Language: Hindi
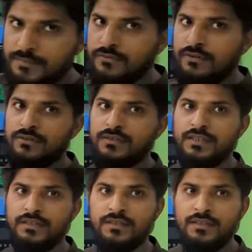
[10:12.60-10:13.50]
ये भी
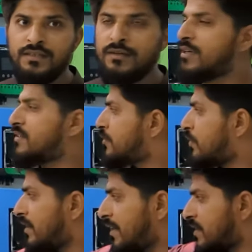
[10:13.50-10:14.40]
वोल्ट्रॉनिक है बस ये
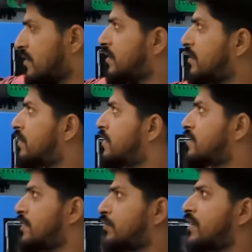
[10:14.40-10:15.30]
थोड़ा लेटेस्ट है
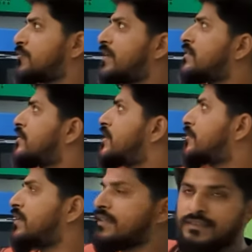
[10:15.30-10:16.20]
इसलिए थोड़ा एक्सपेंसिव है
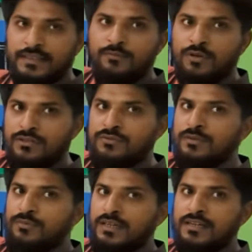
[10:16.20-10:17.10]
बाकी ये मॉडल थोड़े
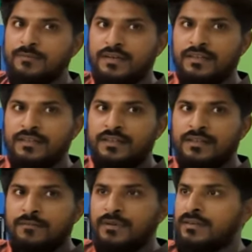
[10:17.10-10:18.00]
पुराने हमारे
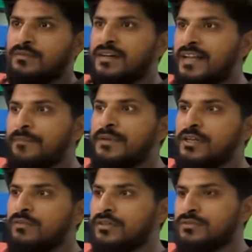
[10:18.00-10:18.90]
मतलब इतना टाइम भी नहीं
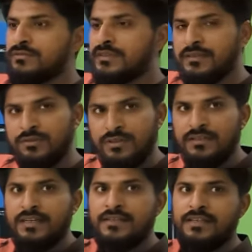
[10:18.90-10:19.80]
हुआ उसको मतलब
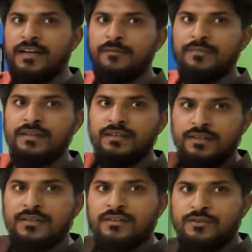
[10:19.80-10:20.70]
2023 के एंड में
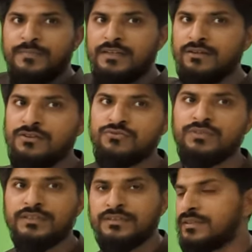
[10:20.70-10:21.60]
इसमें ये लॉन्च हुआ
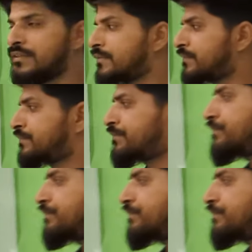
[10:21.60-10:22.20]
है ठीक